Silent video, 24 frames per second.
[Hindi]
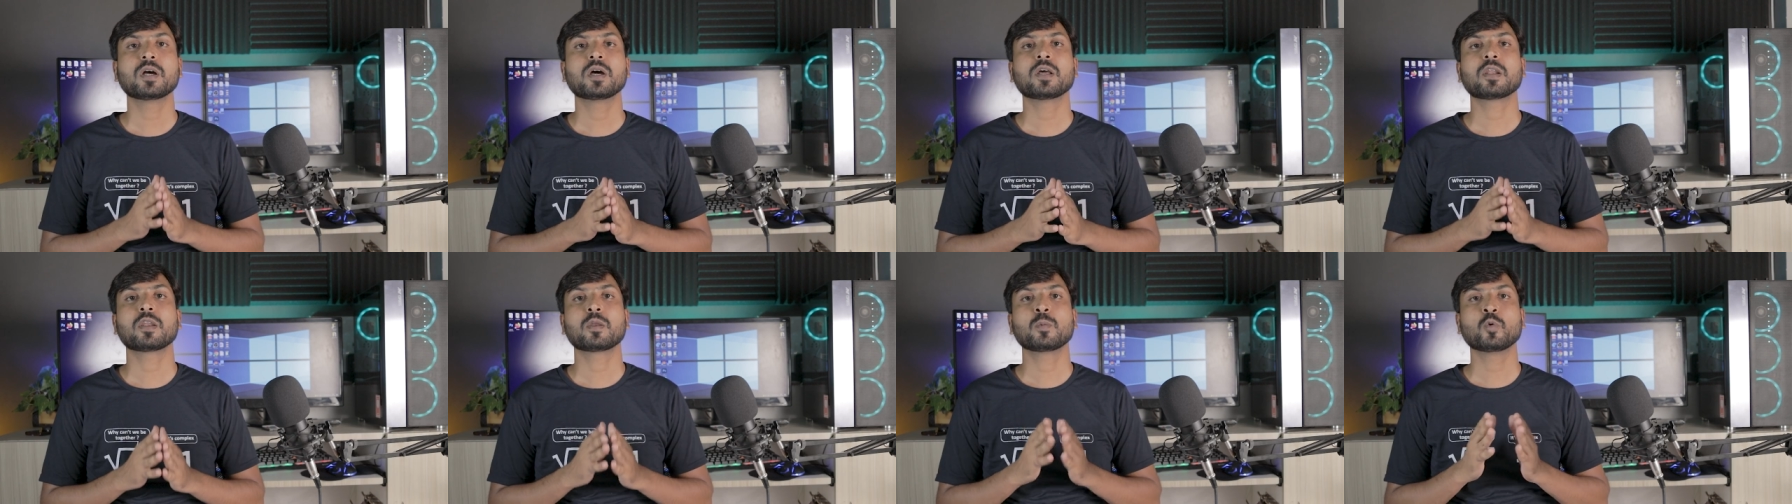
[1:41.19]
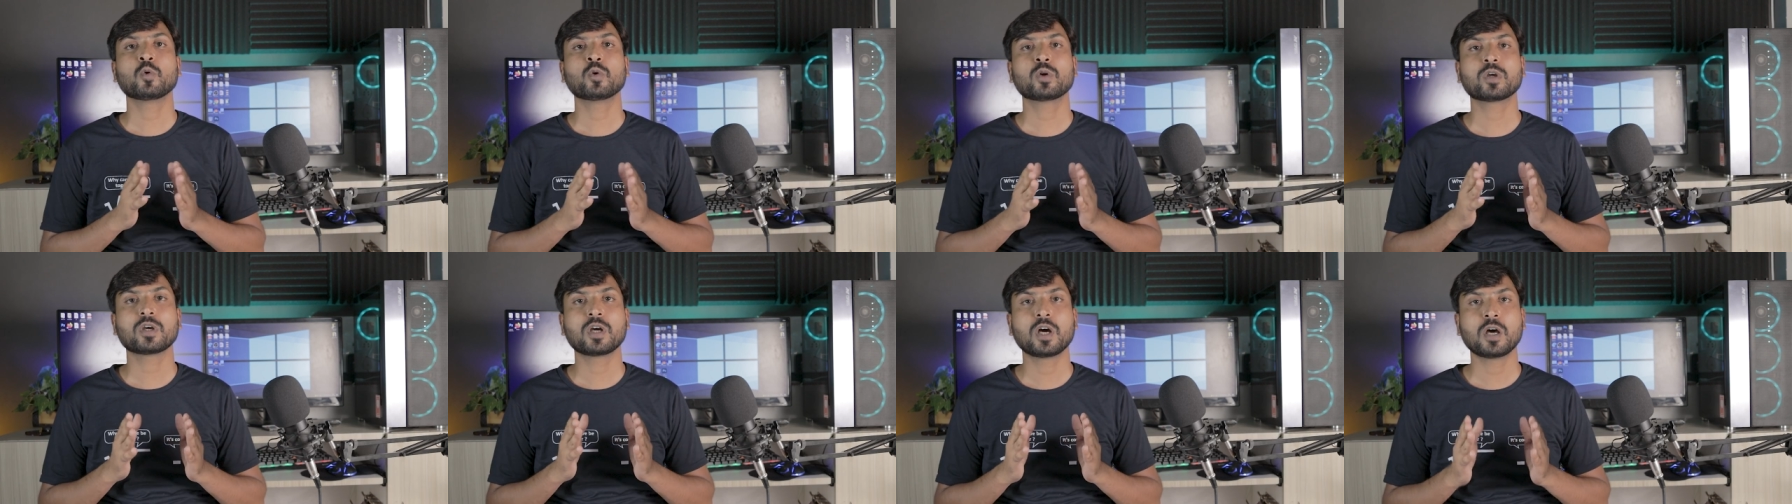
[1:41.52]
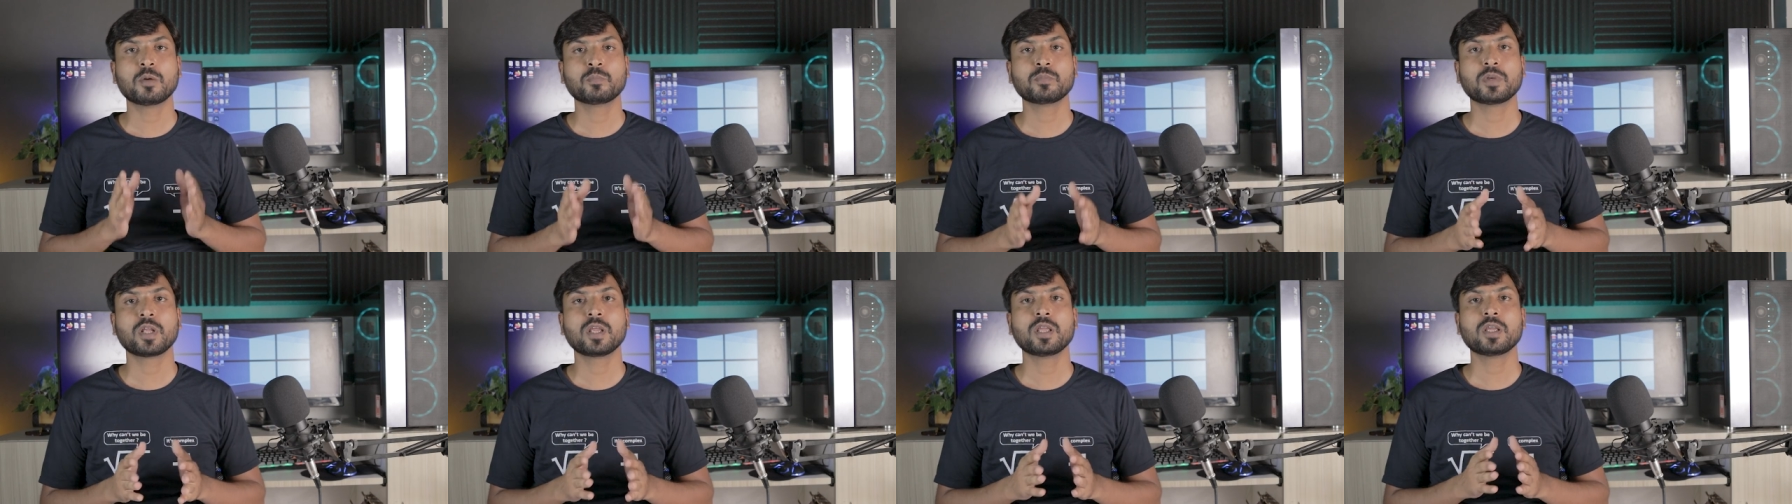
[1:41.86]
का रिमोट
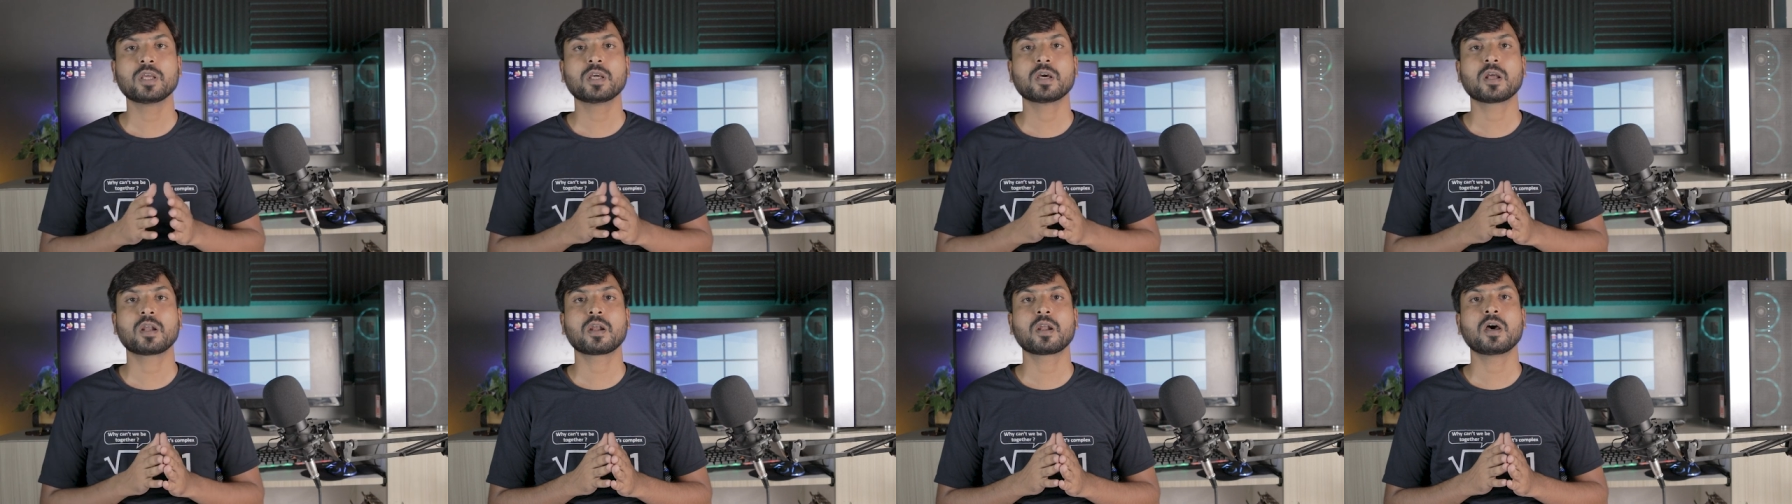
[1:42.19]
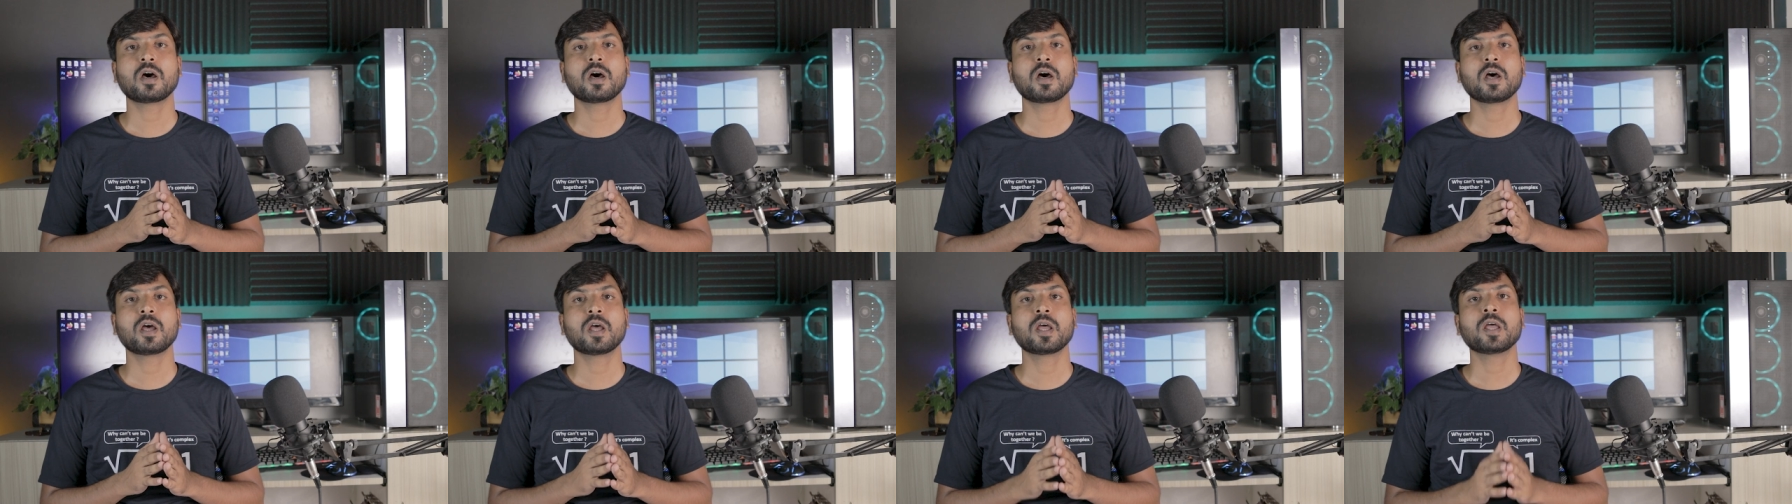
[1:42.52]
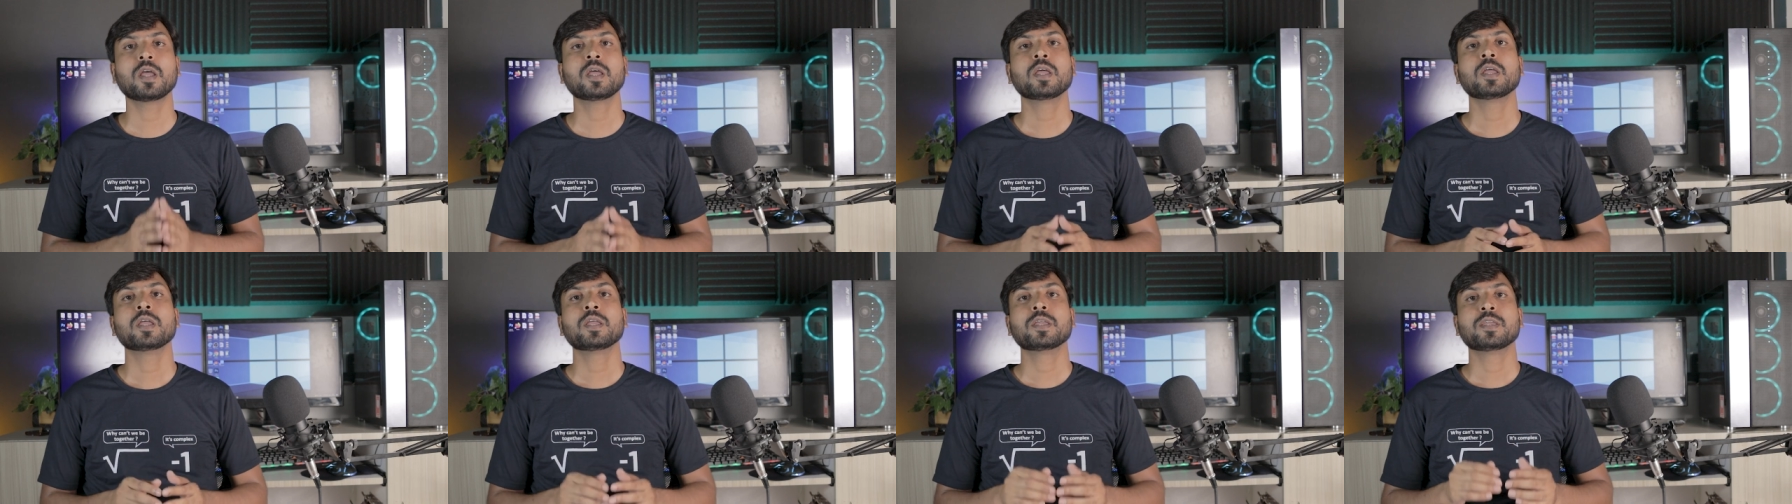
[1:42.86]
काम नहीं कर रहा
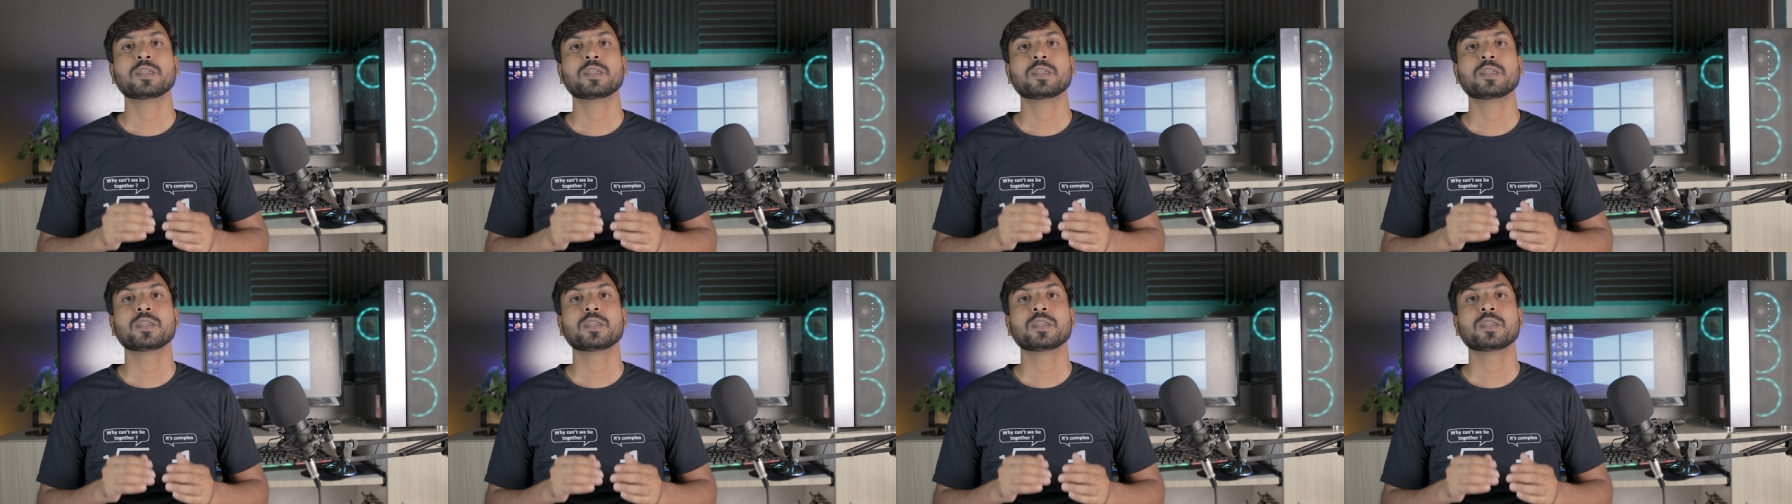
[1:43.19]
है